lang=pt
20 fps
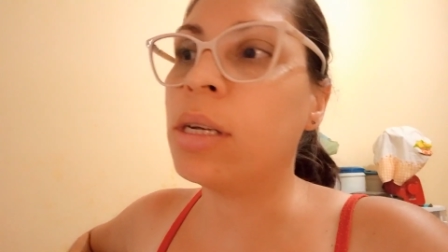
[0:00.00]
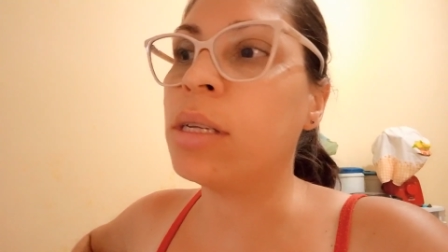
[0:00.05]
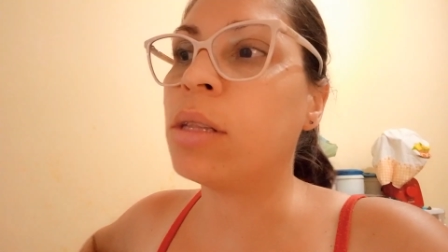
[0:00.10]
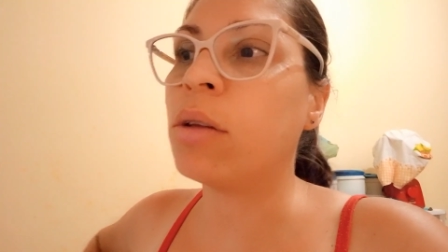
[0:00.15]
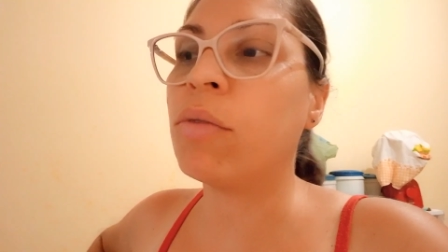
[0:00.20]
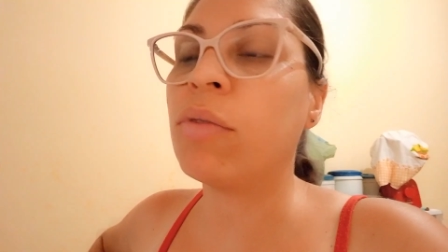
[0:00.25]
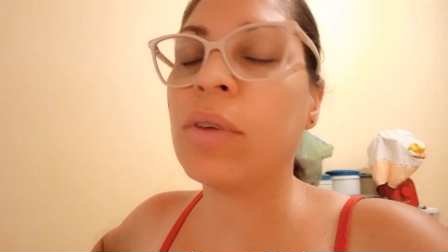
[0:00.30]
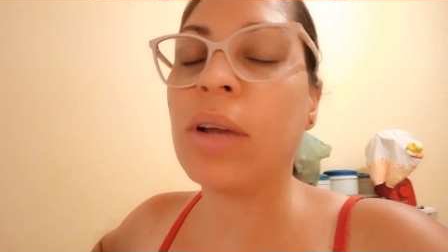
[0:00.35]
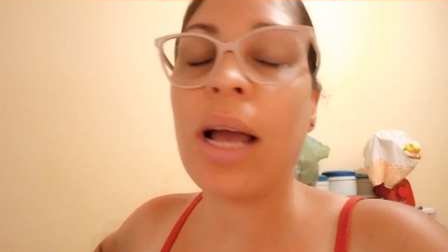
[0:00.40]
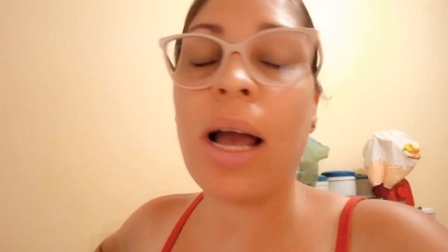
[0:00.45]
então
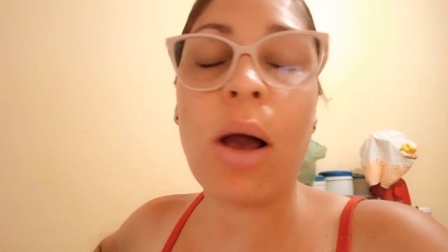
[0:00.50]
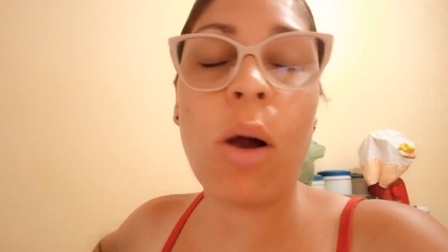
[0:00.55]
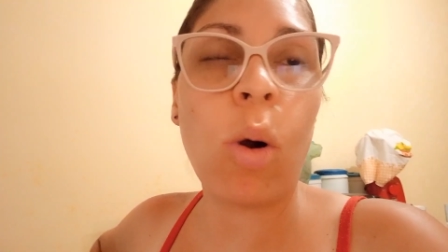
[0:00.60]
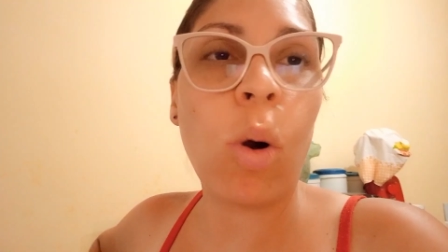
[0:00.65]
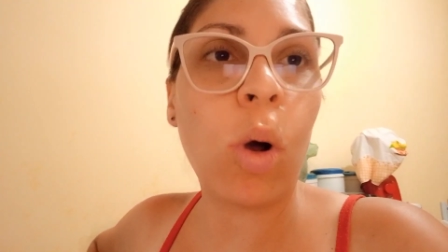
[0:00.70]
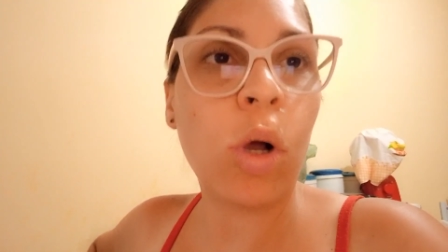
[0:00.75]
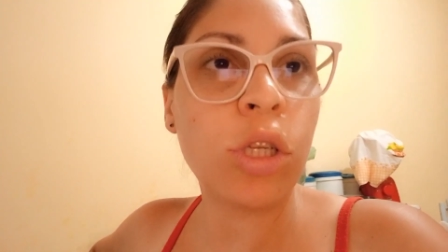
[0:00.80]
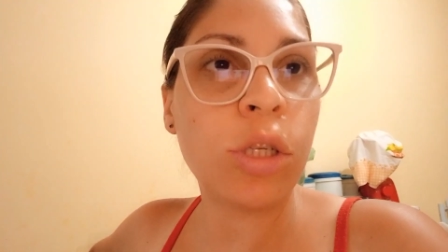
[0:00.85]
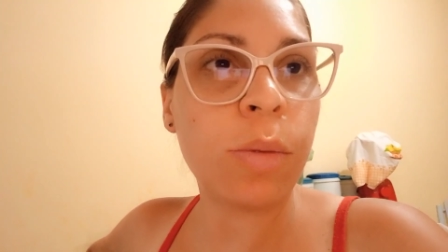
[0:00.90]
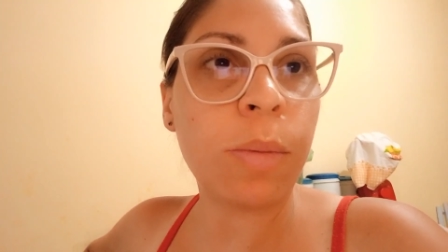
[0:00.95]
fica
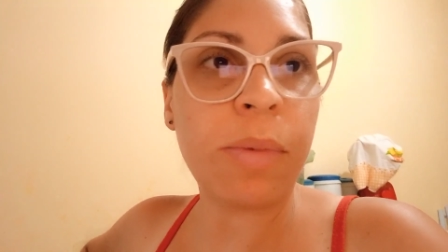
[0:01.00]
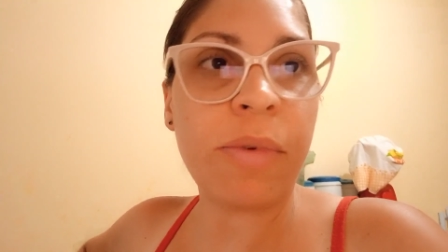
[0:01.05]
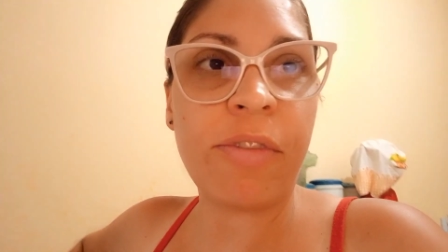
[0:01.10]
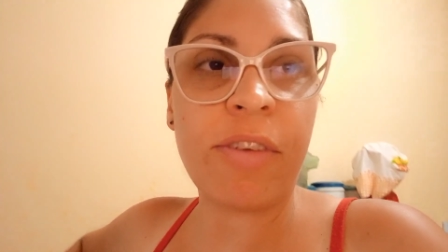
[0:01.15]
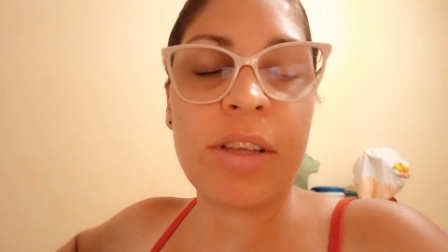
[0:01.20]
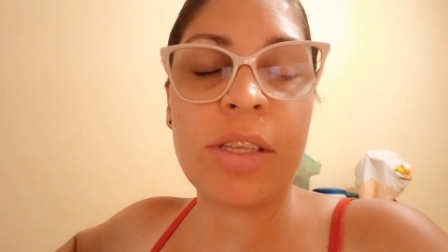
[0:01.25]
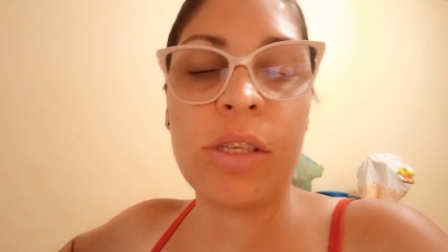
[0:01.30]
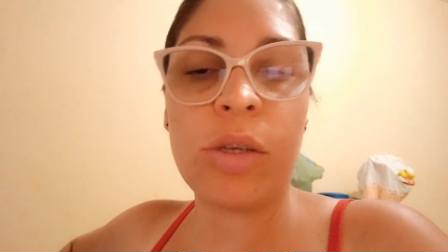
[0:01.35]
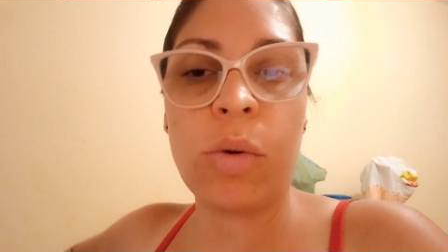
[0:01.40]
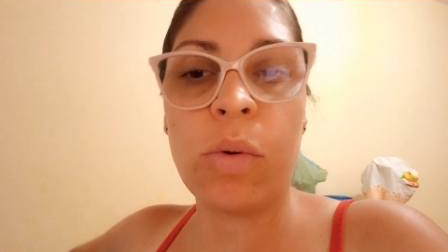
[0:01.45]
ótimo pra
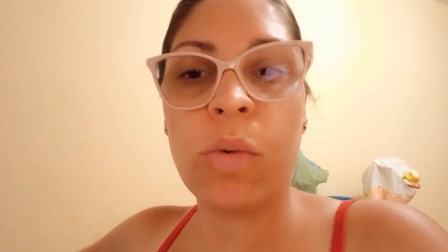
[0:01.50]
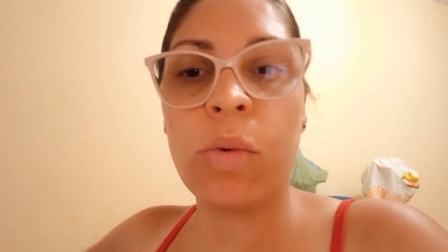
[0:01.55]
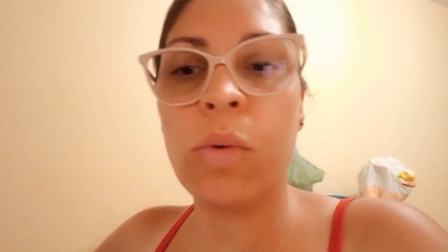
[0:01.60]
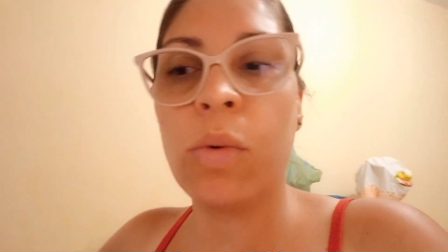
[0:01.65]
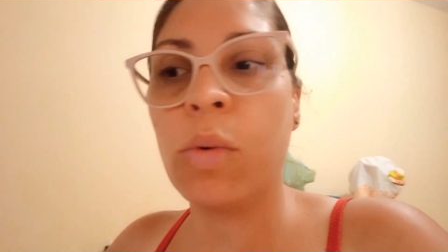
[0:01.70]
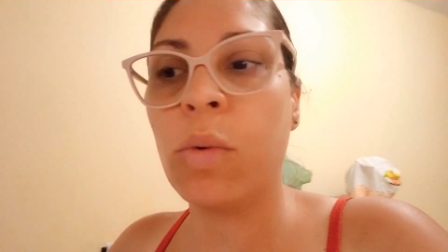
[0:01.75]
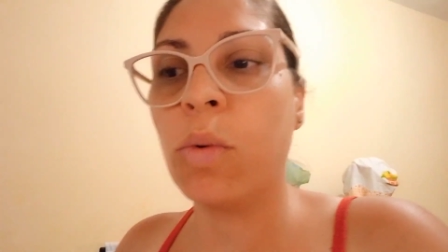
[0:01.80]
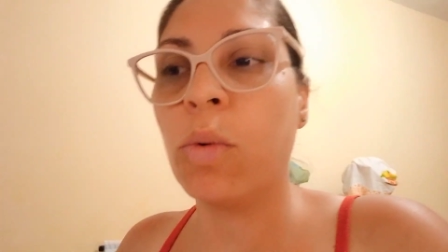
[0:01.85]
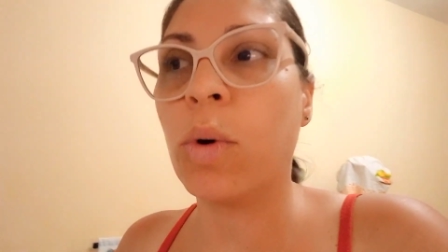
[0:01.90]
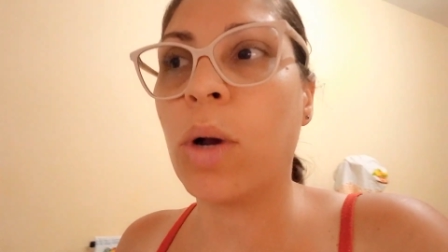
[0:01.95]
fazer o,
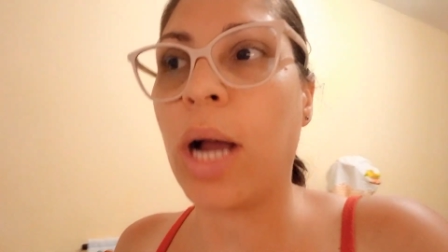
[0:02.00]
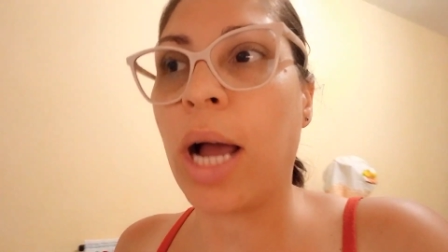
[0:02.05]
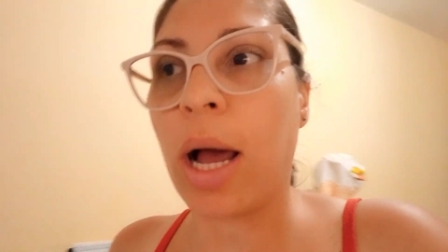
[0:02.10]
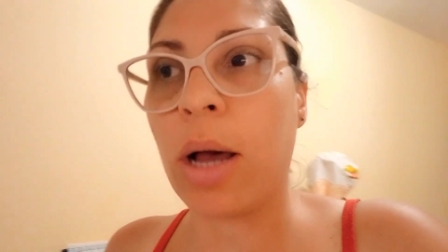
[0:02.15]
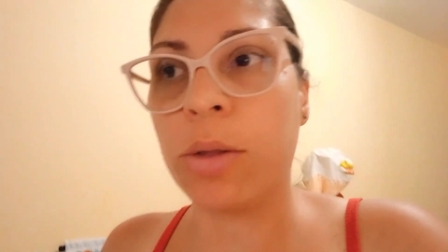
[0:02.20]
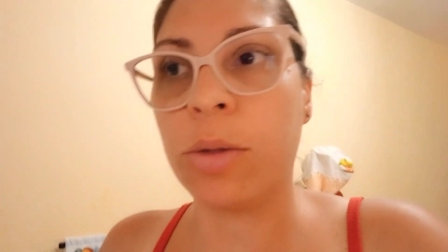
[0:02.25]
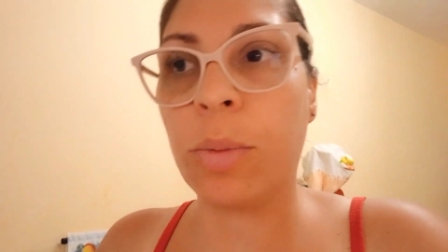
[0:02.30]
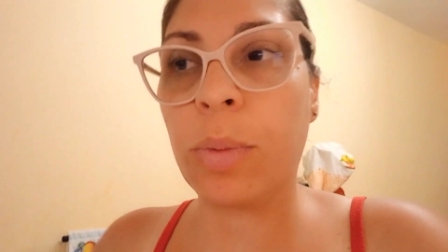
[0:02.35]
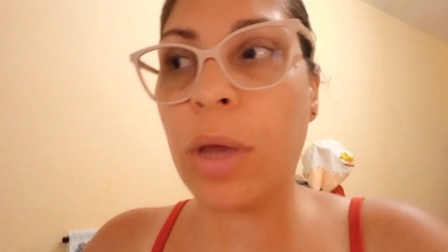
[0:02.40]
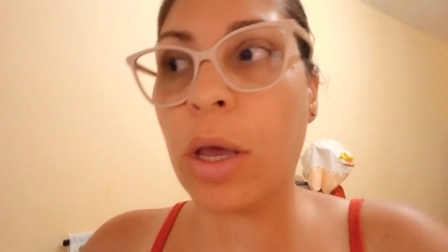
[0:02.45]
o
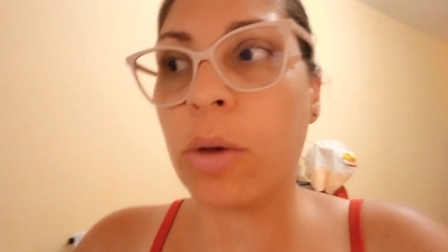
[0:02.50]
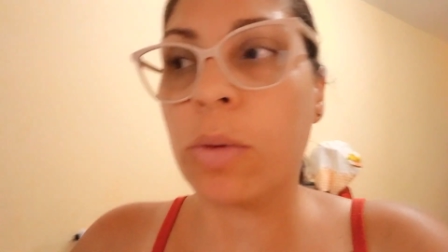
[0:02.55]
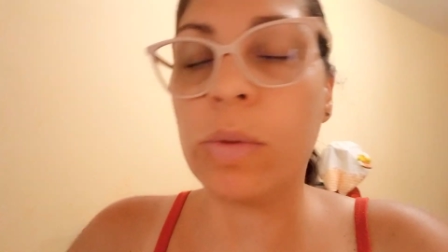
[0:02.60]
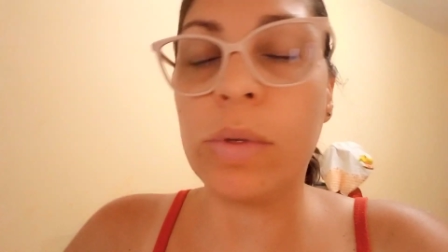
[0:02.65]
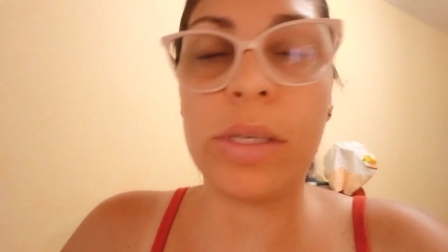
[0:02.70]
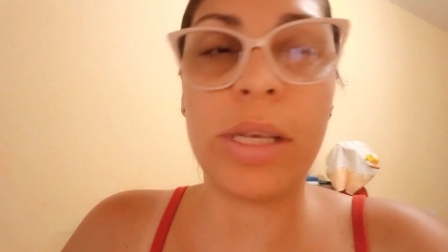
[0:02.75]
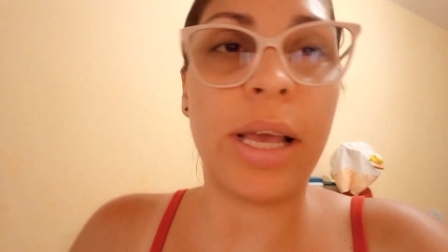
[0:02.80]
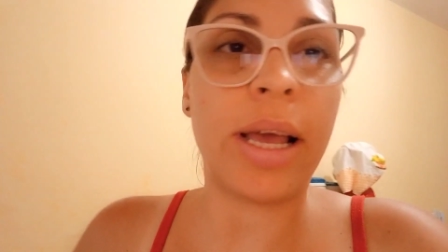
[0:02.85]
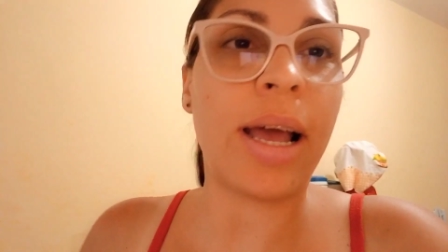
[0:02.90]
caldo, porque cozinha